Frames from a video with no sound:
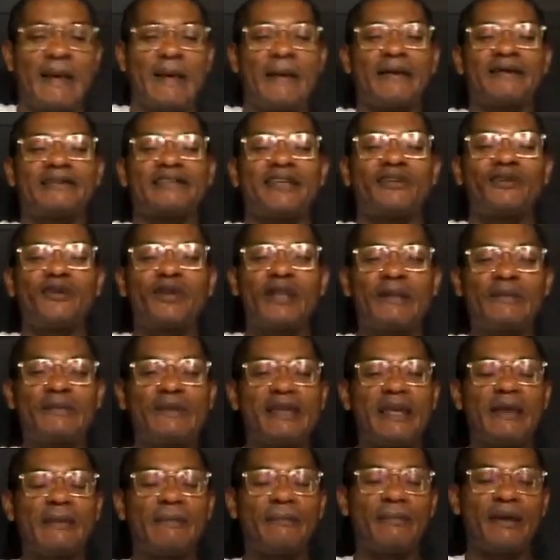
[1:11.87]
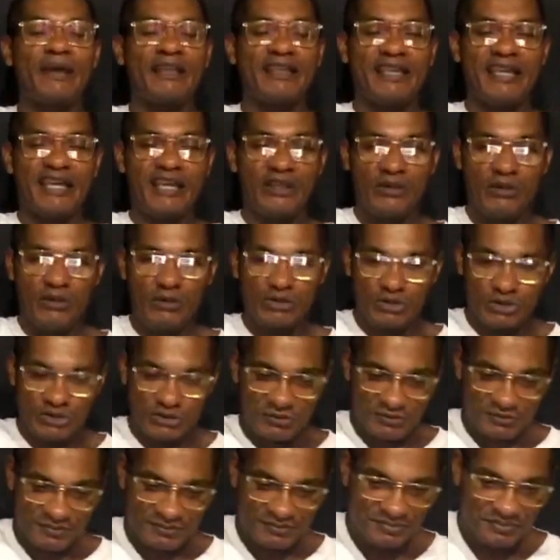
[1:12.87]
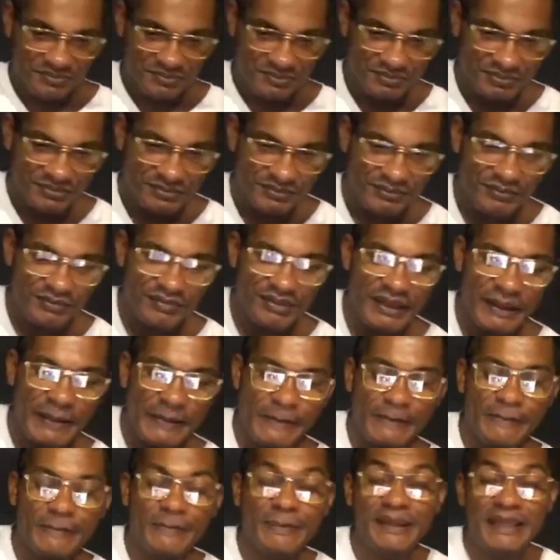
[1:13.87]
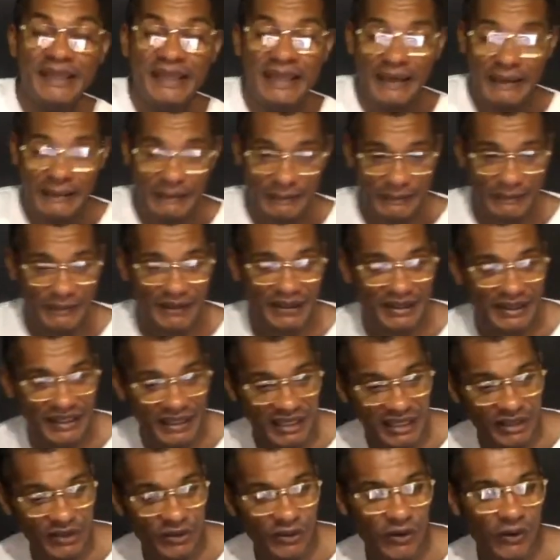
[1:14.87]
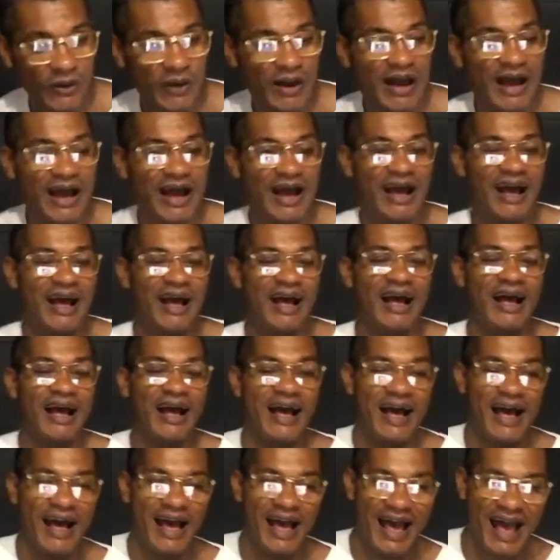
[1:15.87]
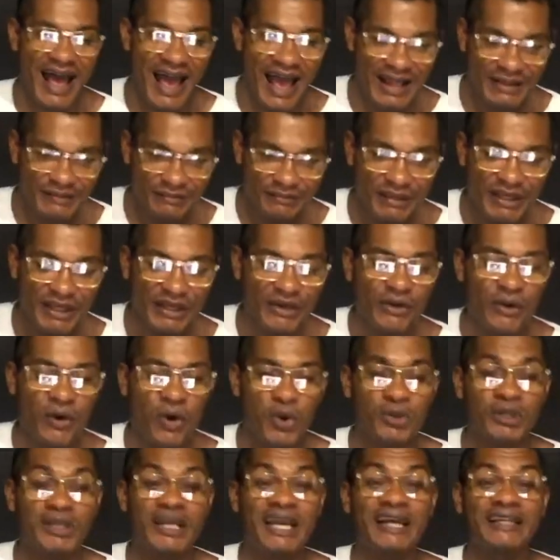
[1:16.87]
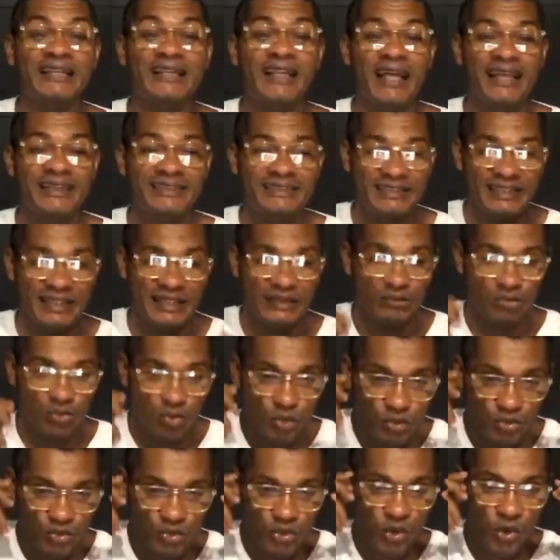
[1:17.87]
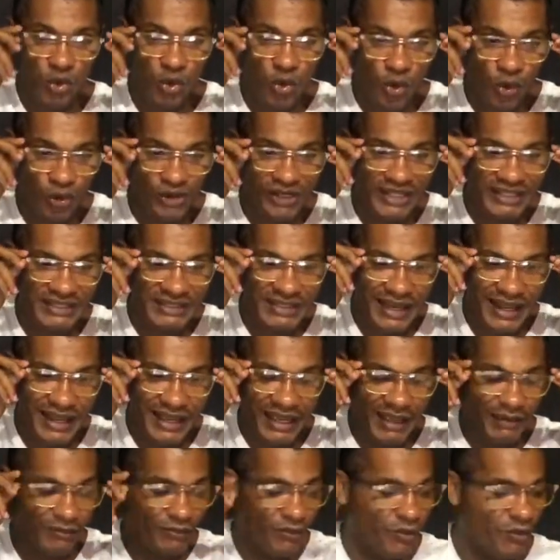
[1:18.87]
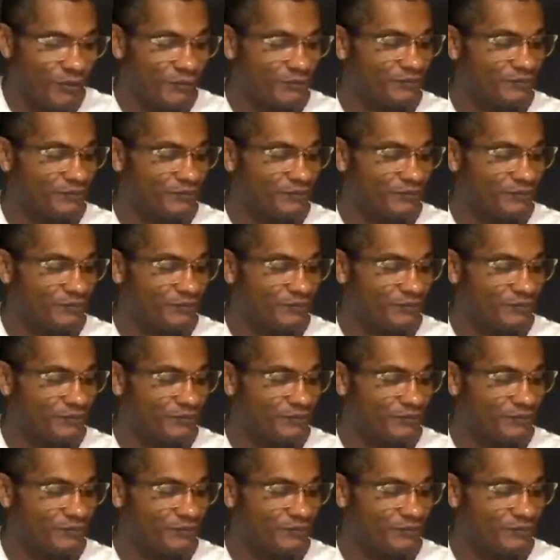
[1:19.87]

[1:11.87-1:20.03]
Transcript: Señores, bienvenidos. Bienvenidos al mejor canal del mundo. Hoy le traemos